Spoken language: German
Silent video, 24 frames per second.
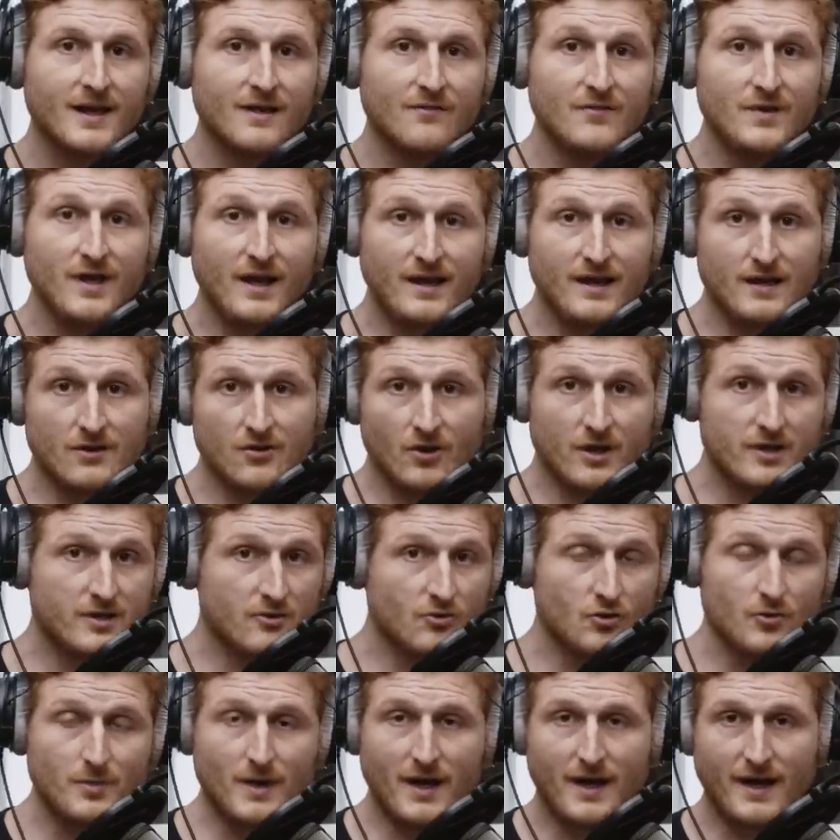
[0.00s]
Wir reden heute
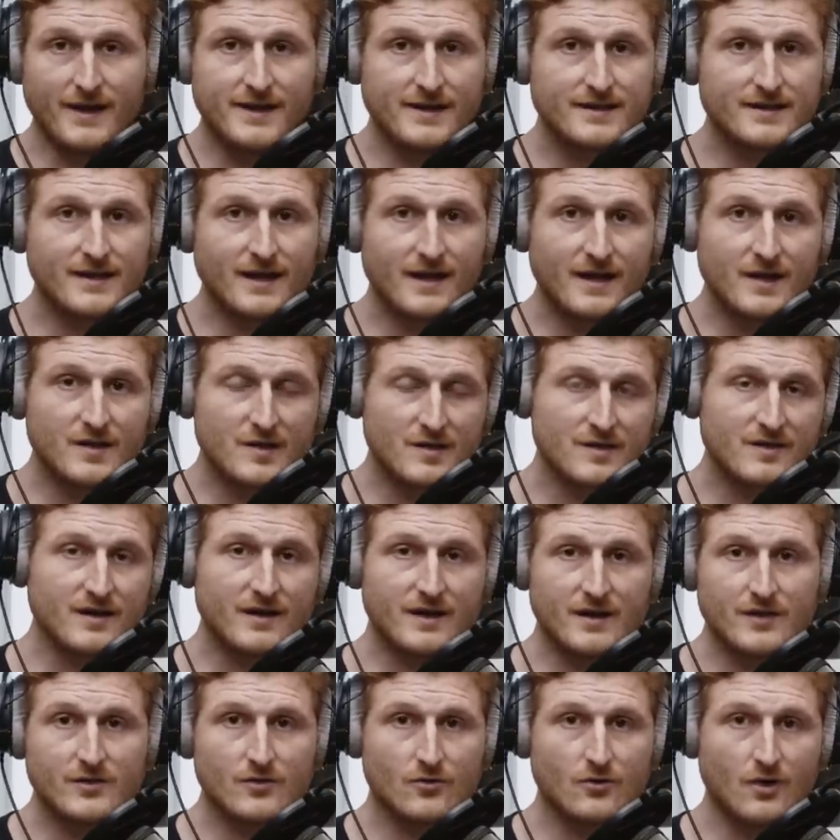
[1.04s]
über all das,
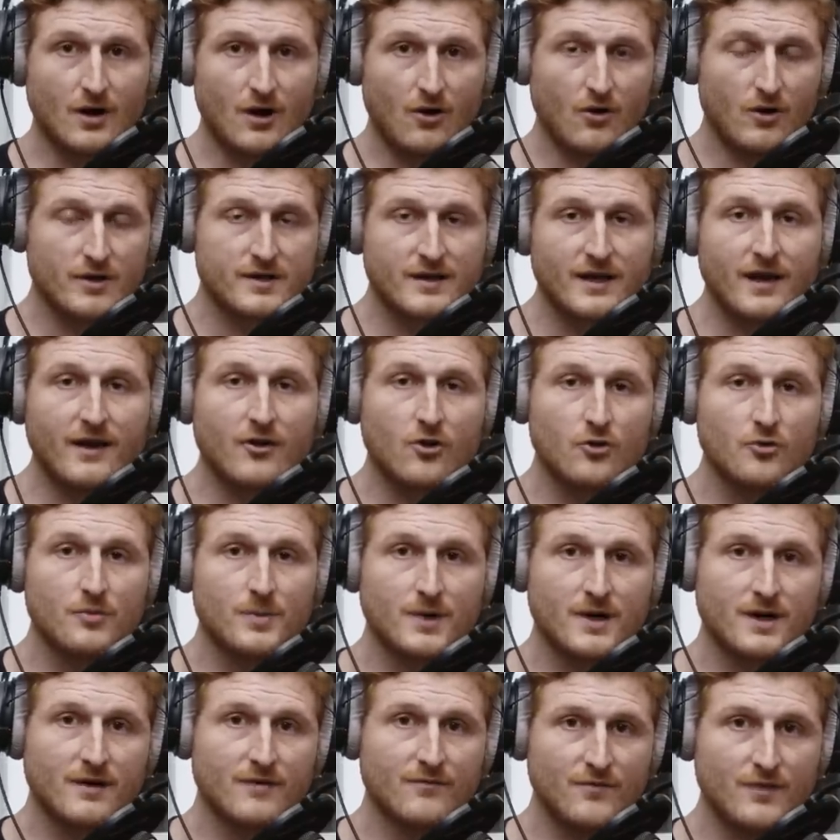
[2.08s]
also auch
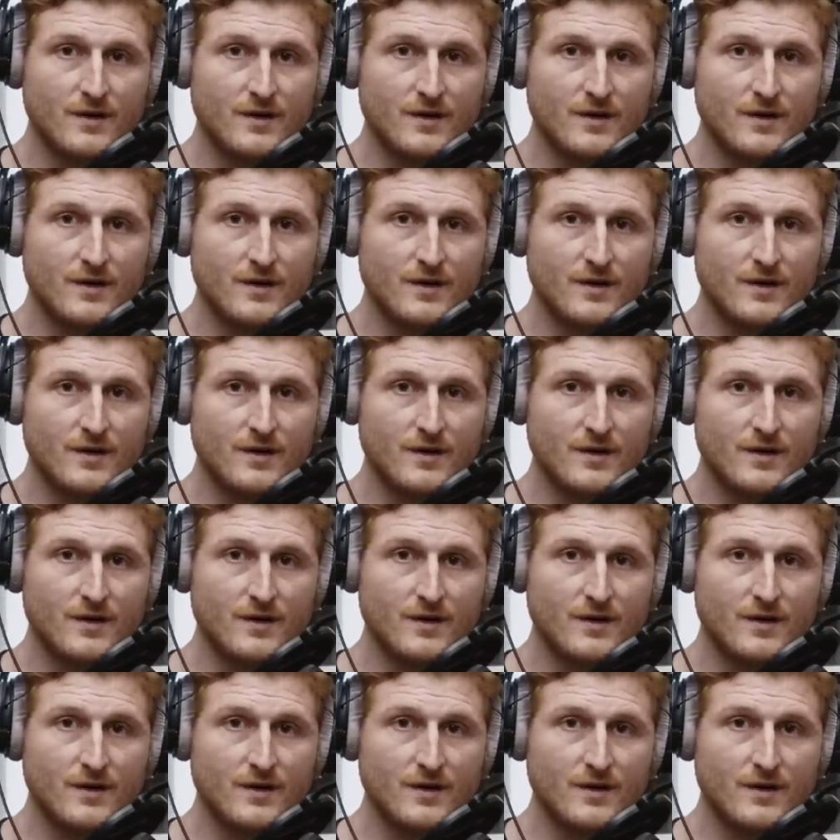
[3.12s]
darüber,